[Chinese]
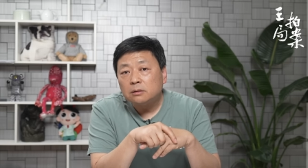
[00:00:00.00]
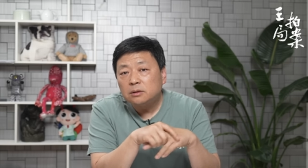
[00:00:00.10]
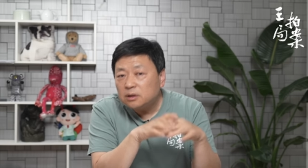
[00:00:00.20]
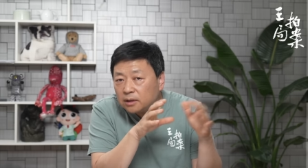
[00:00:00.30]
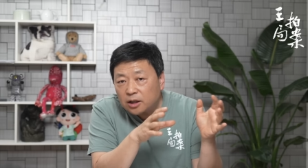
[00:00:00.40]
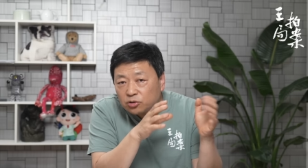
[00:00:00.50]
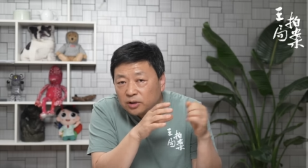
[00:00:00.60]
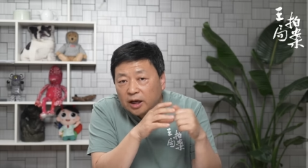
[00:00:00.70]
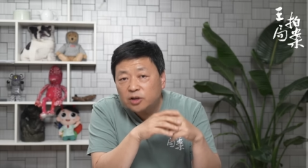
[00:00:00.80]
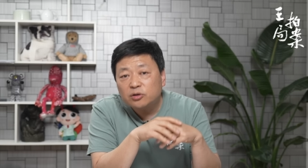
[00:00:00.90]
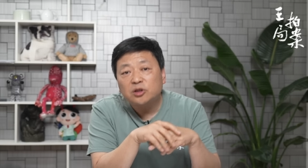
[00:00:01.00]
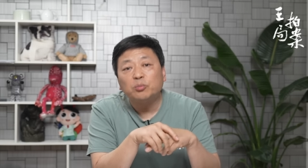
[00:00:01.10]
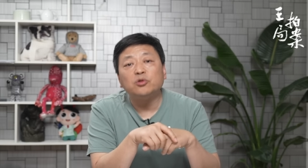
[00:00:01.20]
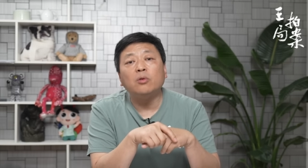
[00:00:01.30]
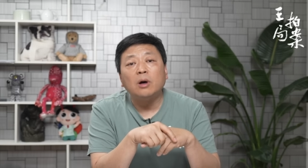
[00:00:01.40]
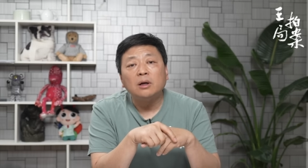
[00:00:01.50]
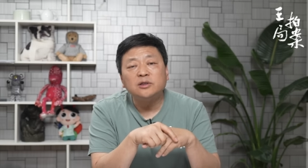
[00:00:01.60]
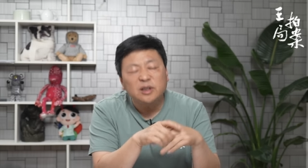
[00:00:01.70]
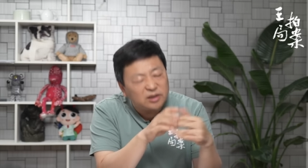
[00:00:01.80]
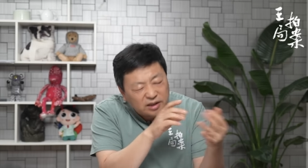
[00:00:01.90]
应该说他还算是不错，
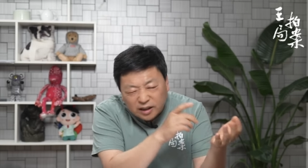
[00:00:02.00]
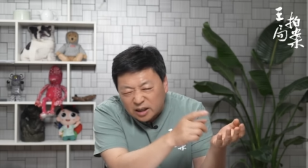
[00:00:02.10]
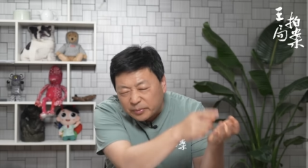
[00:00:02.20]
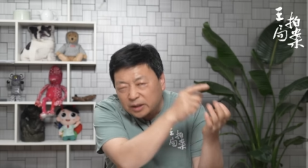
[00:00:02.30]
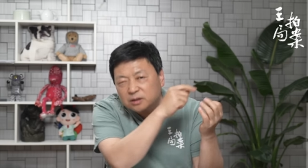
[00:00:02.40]
甚至你可以把他